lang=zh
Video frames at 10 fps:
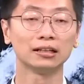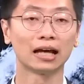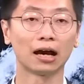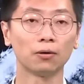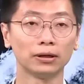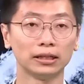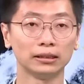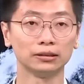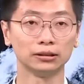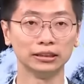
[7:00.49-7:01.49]
它
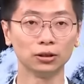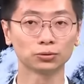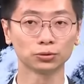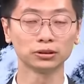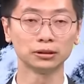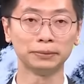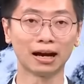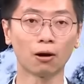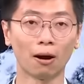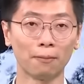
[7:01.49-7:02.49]
会移动速度是比
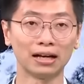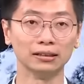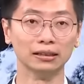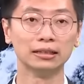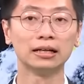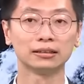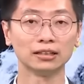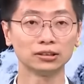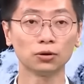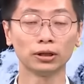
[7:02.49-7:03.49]
较缓慢的。
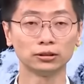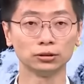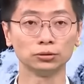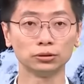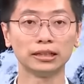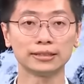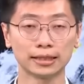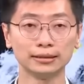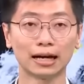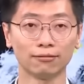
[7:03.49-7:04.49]
但是会持续的
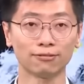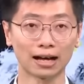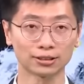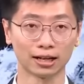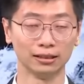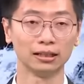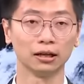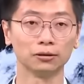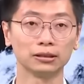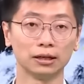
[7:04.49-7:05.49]
增强发展，
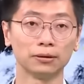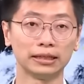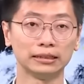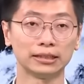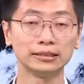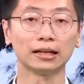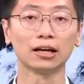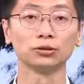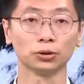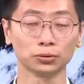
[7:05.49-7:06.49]
有可能会增强
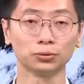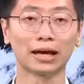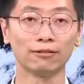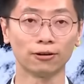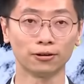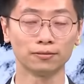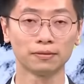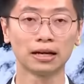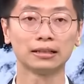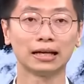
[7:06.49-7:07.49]
到中度台风。
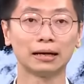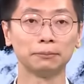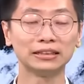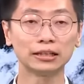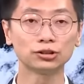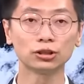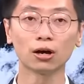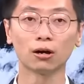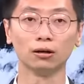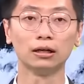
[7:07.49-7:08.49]
那明天之
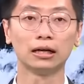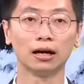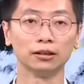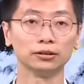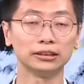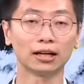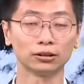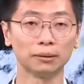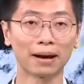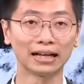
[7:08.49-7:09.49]
后，啊，尤其
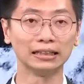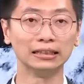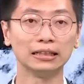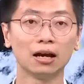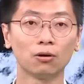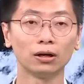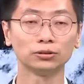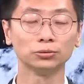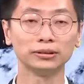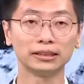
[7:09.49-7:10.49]
到礼拜一，会
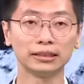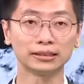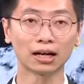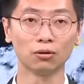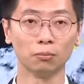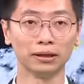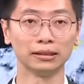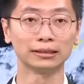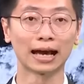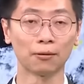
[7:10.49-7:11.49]
逐渐的向我们
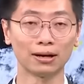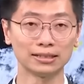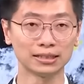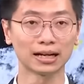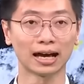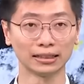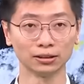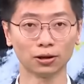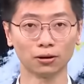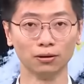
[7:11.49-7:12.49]
的台湾近海移
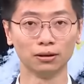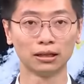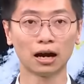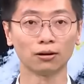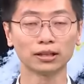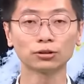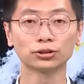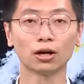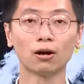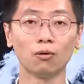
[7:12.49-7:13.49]
动。哦，到
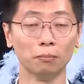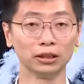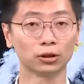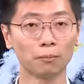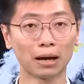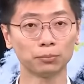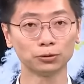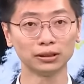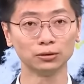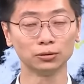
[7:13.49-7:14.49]
时候我们的东半
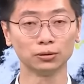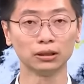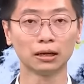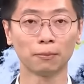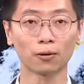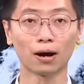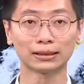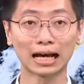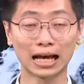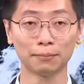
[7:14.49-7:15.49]
部地区，包括
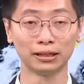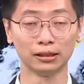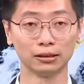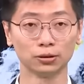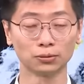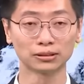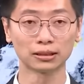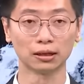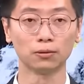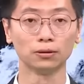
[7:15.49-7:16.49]
大台北的东
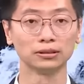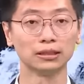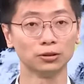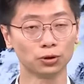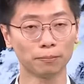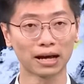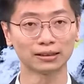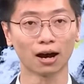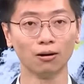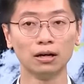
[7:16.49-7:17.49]
侧或者是恒春半
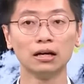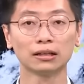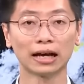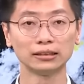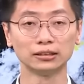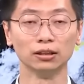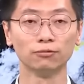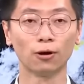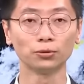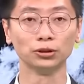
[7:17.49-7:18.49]
岛，开始
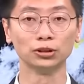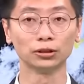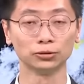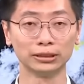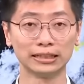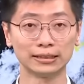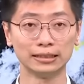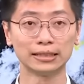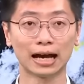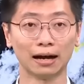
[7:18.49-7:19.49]
风雨就会逐渐的
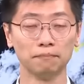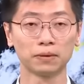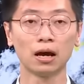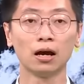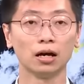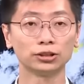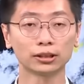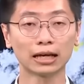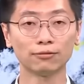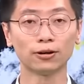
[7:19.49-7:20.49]
增强。而这
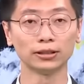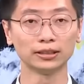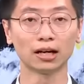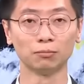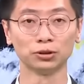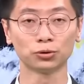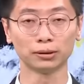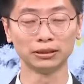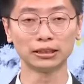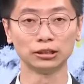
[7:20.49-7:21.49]
个台风影响我们
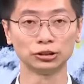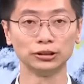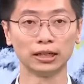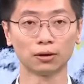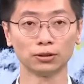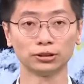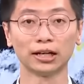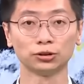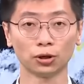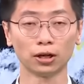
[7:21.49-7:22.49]
最明显的时间会是
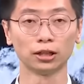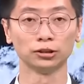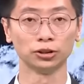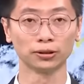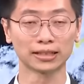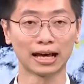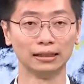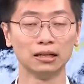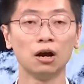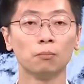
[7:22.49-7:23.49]
在周二、周
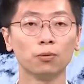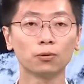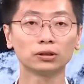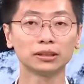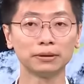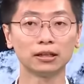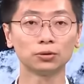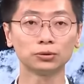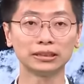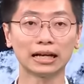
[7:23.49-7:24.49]
三。不过这边的
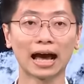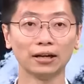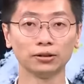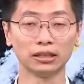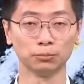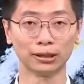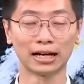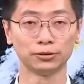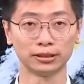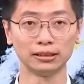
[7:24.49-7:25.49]
路径还有点不
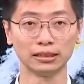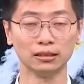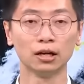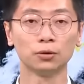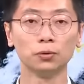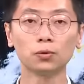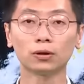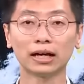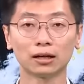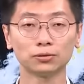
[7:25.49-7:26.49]
太确定。如
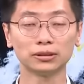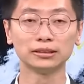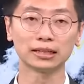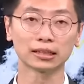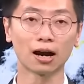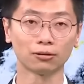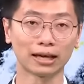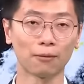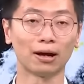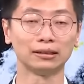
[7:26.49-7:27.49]
果它的路径在靠
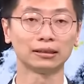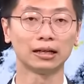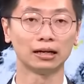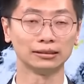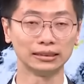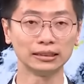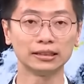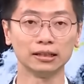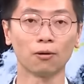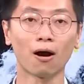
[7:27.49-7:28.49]
台湾啊近一
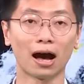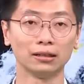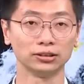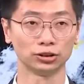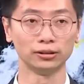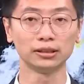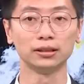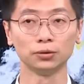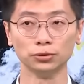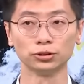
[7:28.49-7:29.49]
点的话，整体
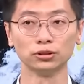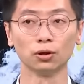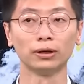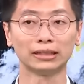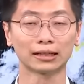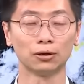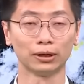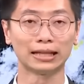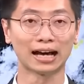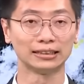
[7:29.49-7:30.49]
的雨势会再更
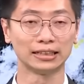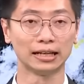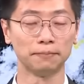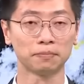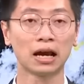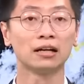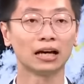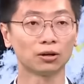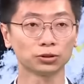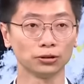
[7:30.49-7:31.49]
伟大一些。
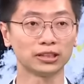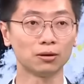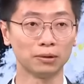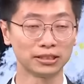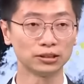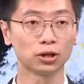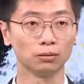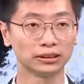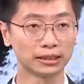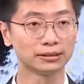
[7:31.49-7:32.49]
那首先，我们先从
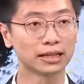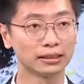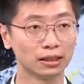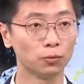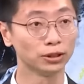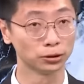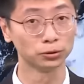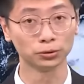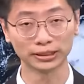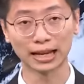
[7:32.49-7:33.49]
现在的卫星
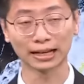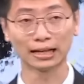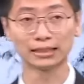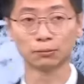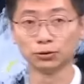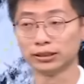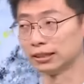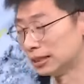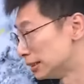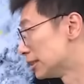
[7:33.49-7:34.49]
图先来看一下目前
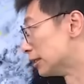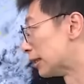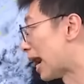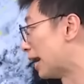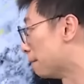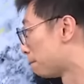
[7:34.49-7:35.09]
的天气形态。